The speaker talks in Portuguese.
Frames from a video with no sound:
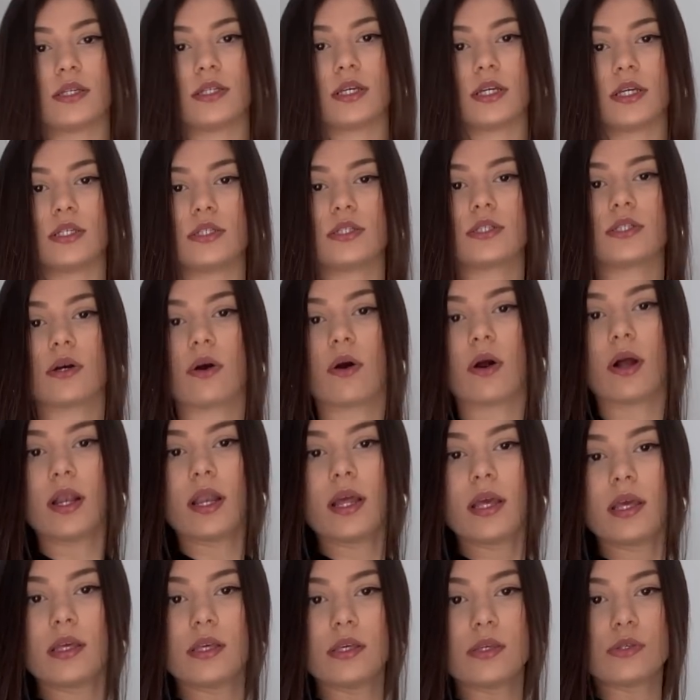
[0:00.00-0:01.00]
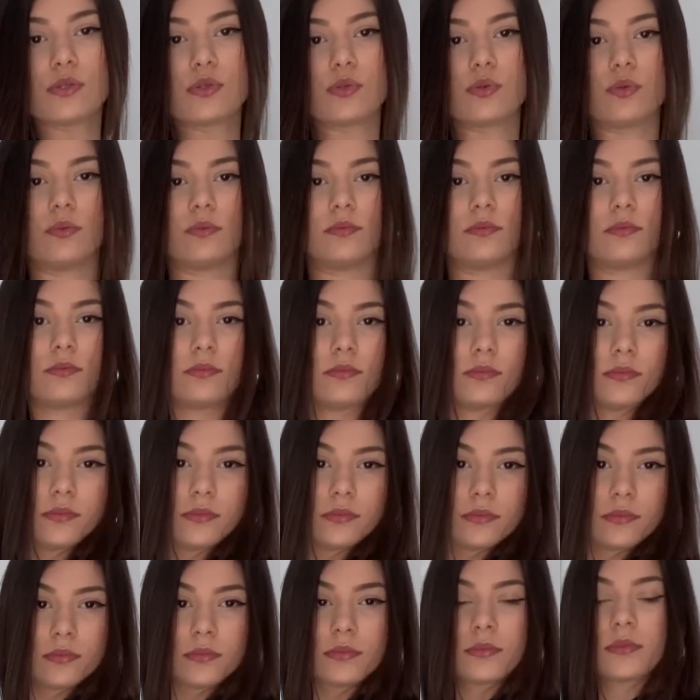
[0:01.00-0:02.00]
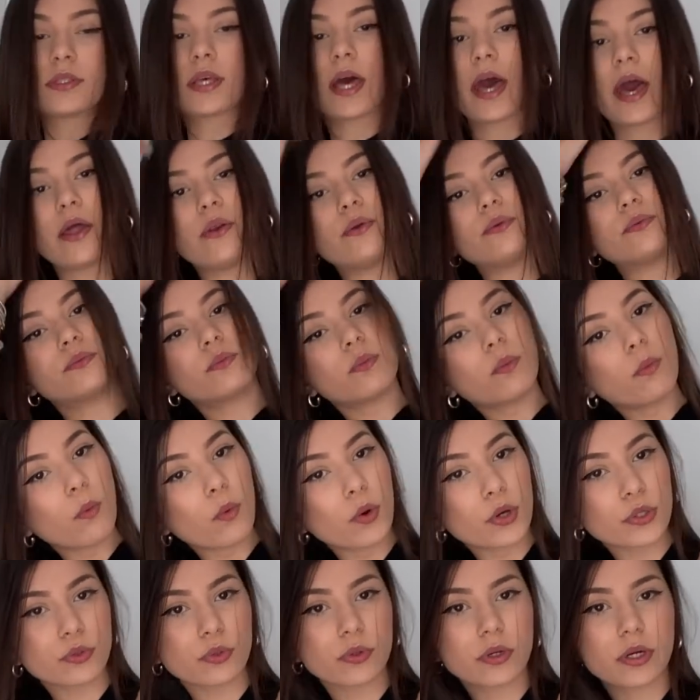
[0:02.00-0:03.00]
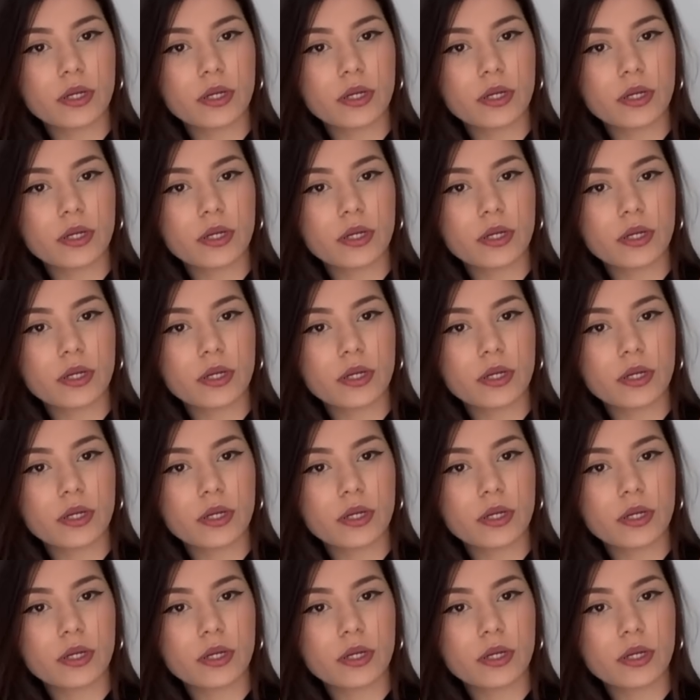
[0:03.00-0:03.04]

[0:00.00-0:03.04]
gente, olha isso. Sério, muito